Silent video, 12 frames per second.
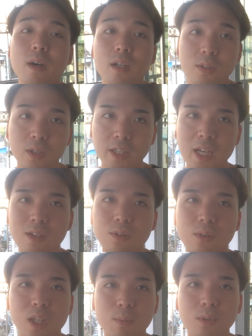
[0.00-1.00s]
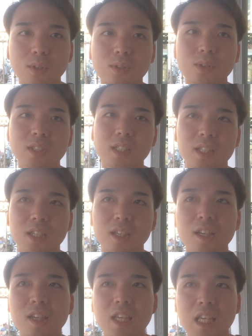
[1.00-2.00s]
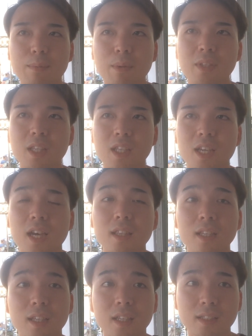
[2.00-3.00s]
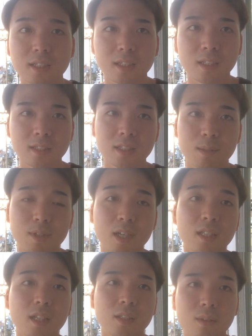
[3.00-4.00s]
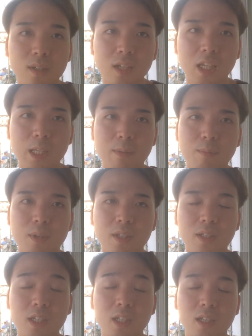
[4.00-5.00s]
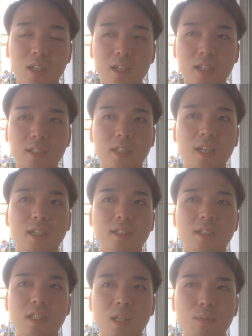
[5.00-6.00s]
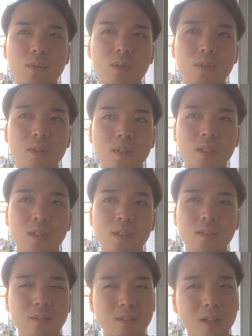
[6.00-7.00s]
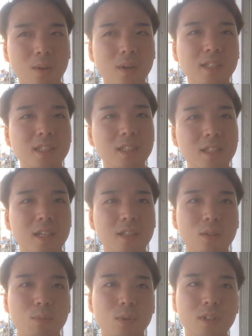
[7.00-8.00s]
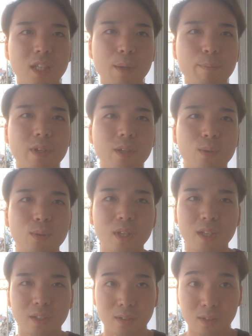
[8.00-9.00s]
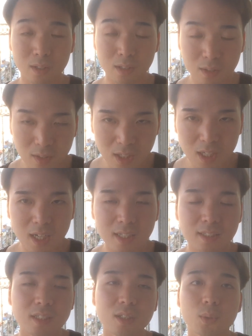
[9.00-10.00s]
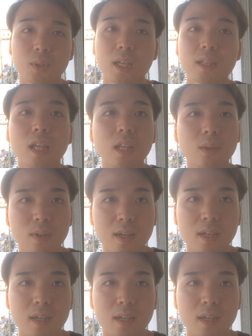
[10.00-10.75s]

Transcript: ンマーというかヤンゴンでも少し今までになかったケースがたくさん見られたりとか、今までアレンが生活しててもなんかおかしいなと思ったら、やっぱりコロナに関することだったりと